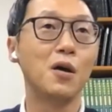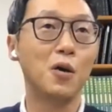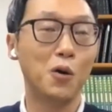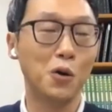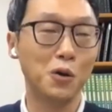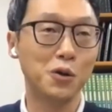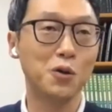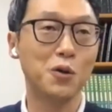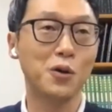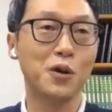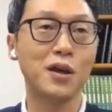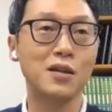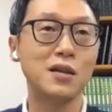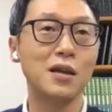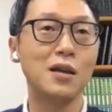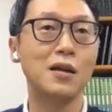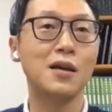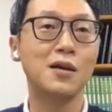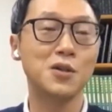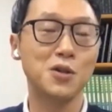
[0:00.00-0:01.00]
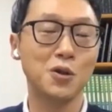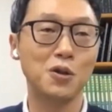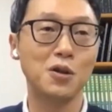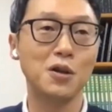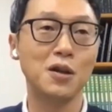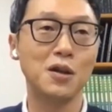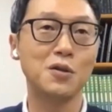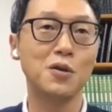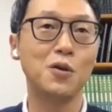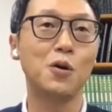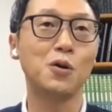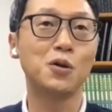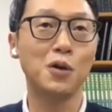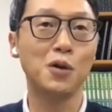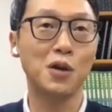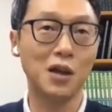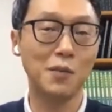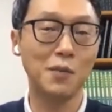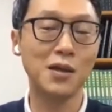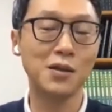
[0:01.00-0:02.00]
어떻게 셀렉션을 해서
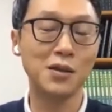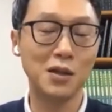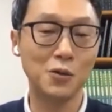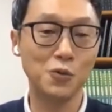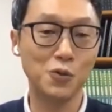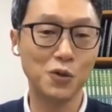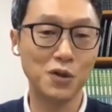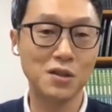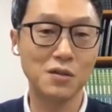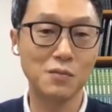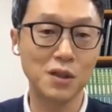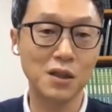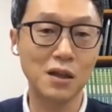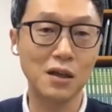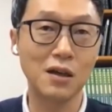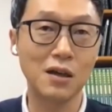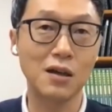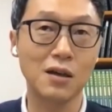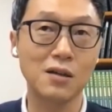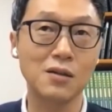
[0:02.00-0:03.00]
어떻게 만들고 있습니다.